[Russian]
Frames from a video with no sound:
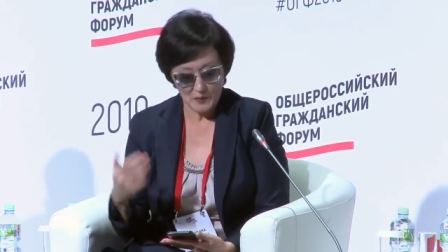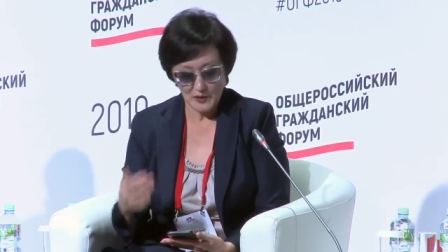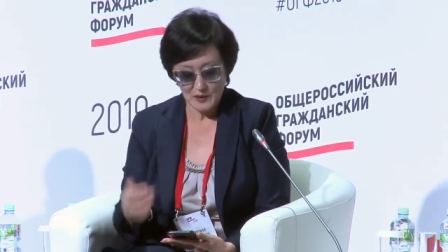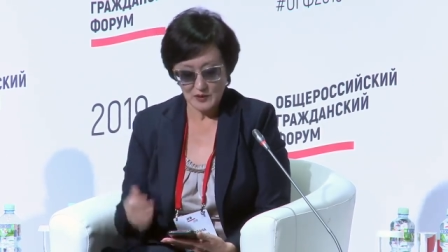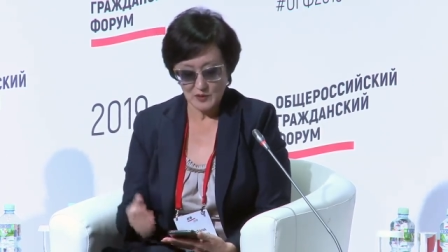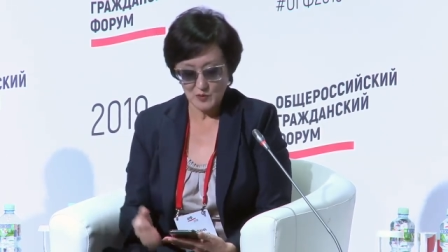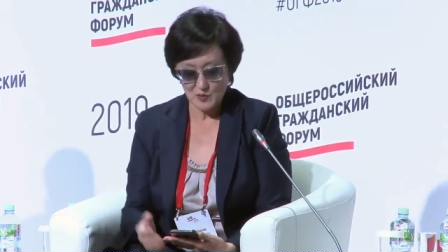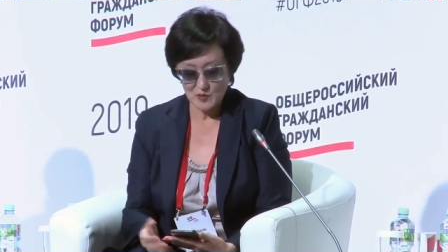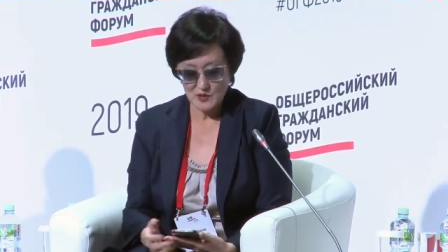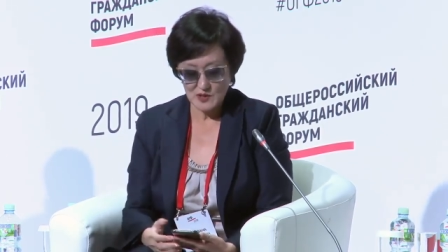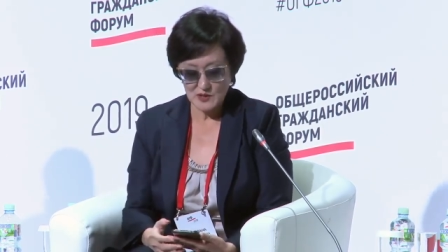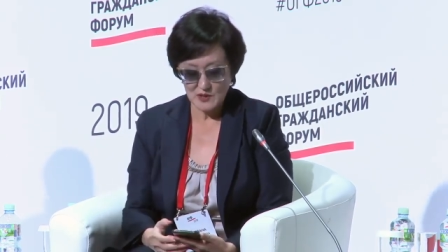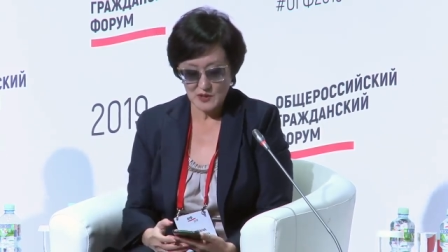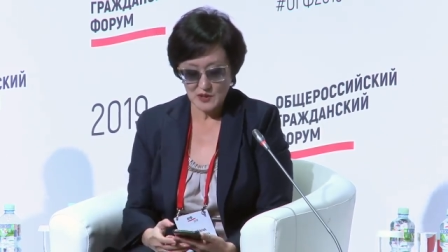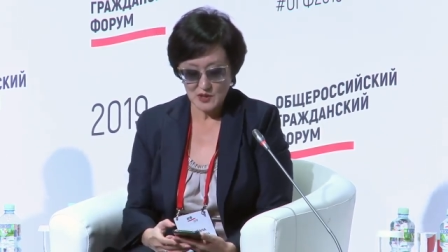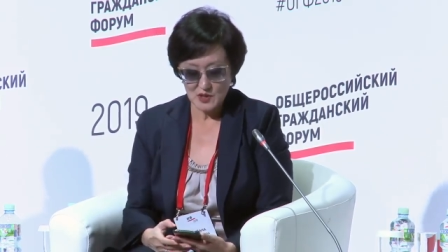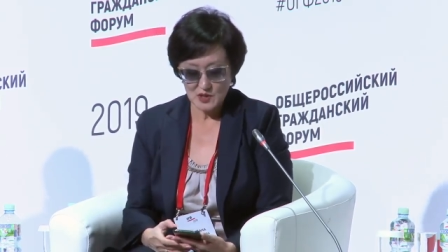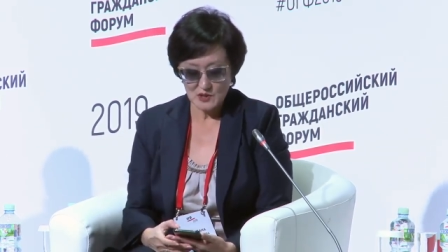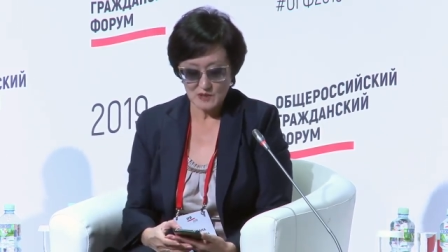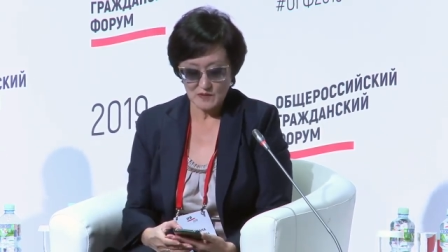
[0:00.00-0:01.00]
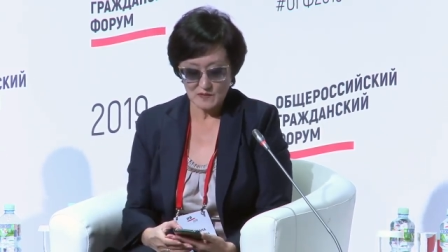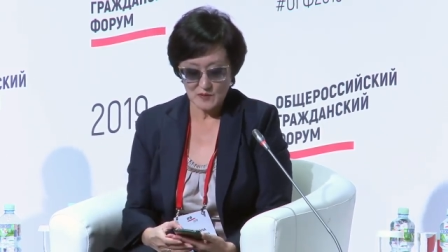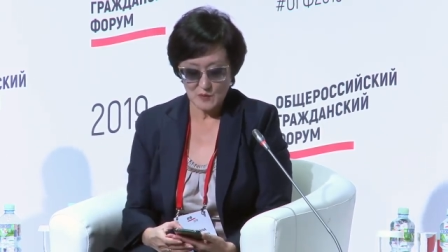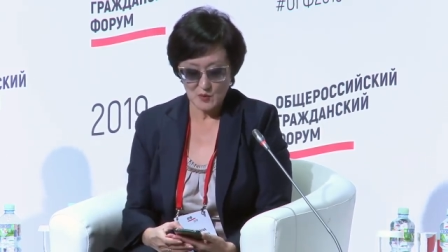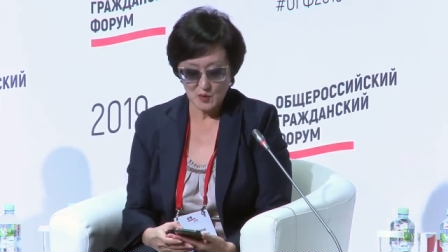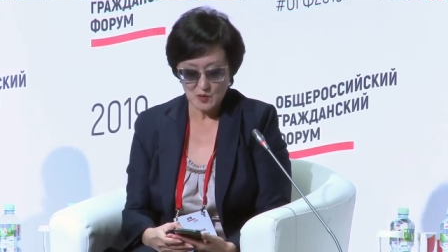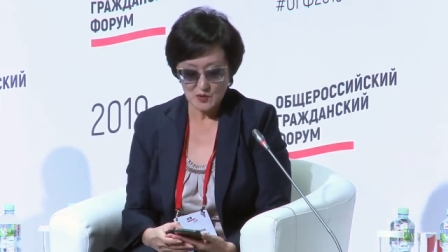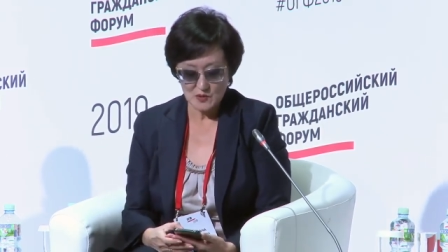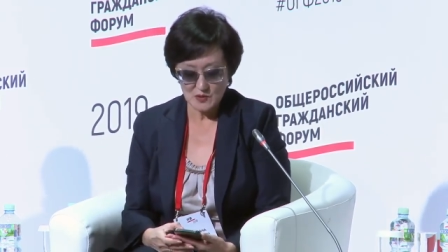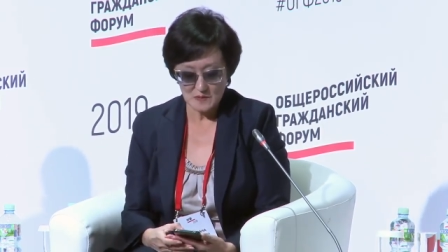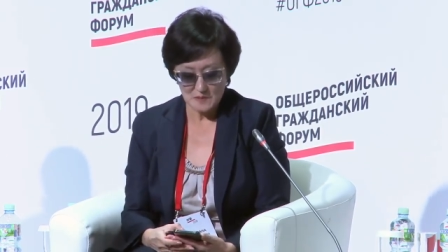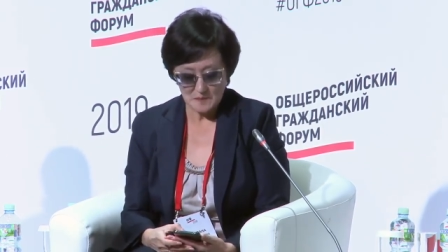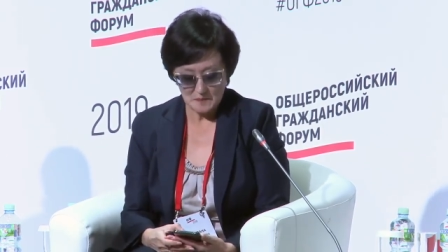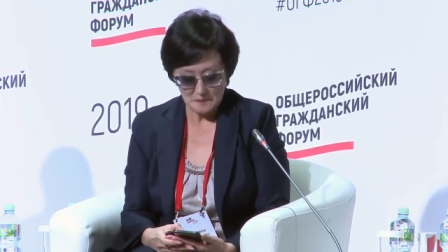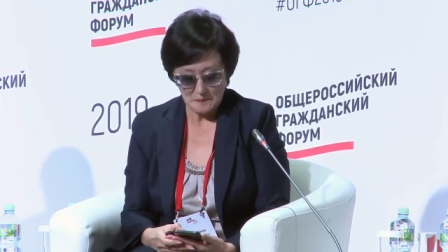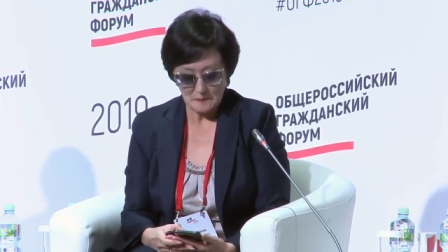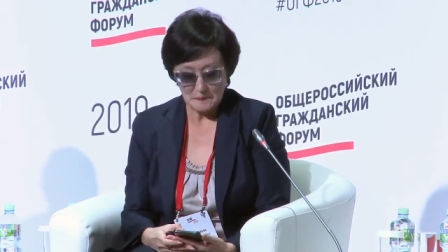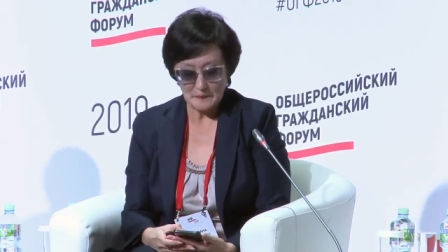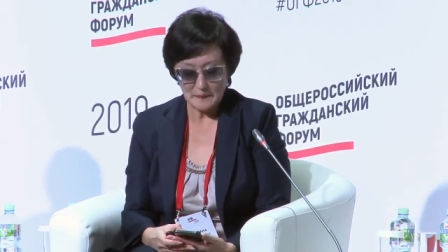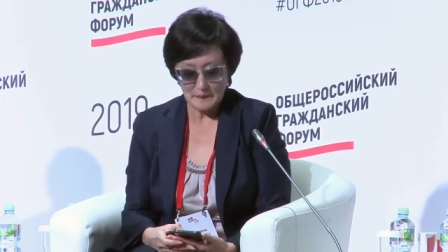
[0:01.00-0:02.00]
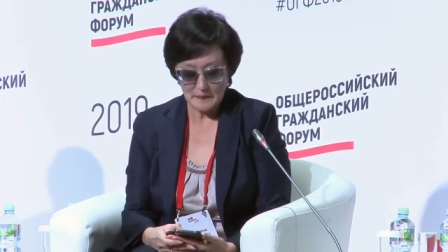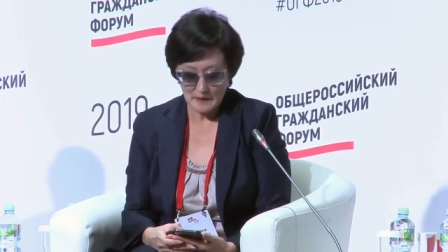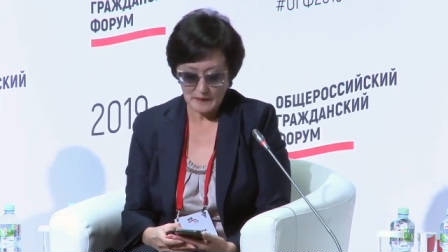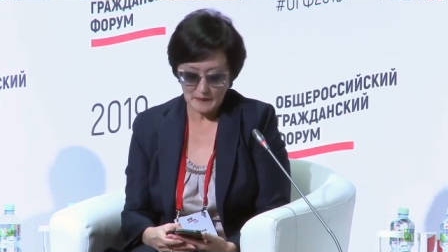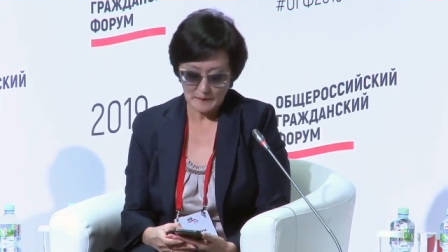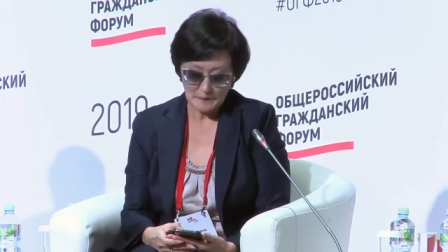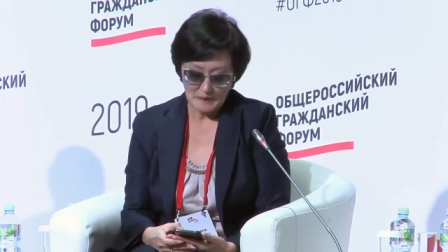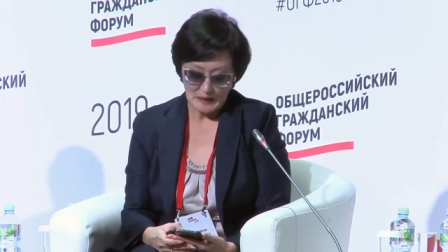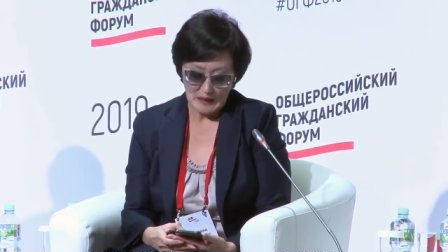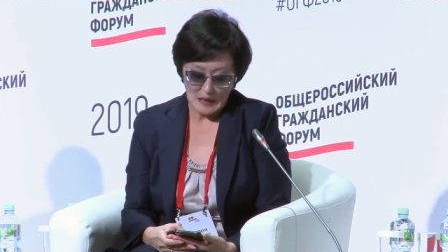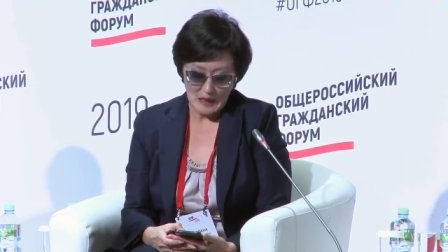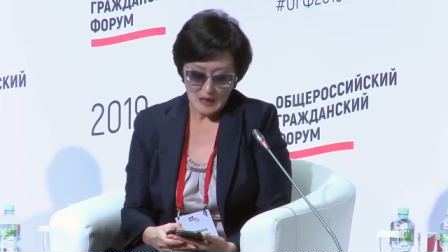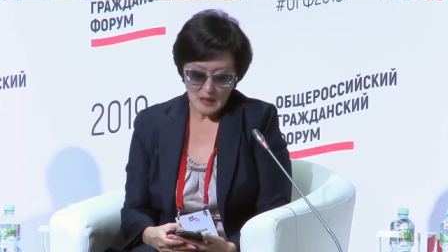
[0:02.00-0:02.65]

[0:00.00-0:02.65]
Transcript: Поэтому здесь, конечно, вопрос... Да.